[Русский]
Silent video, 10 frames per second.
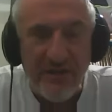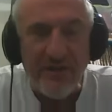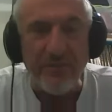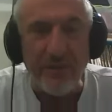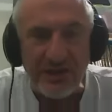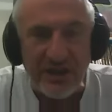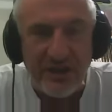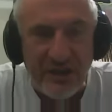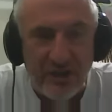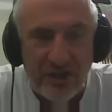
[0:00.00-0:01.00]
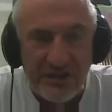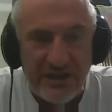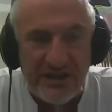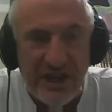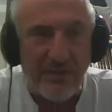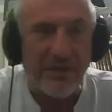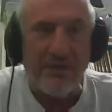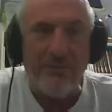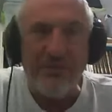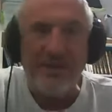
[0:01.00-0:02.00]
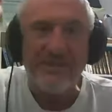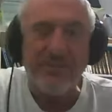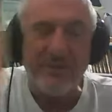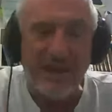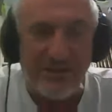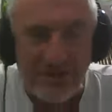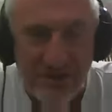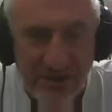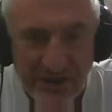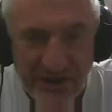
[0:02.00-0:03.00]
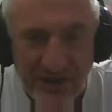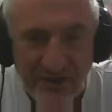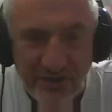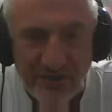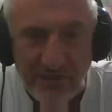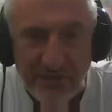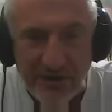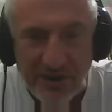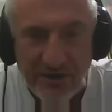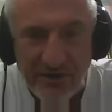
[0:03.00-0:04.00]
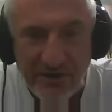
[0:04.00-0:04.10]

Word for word: в больших религиозных семьях там 10-15 человек детей, вы же сами знаете.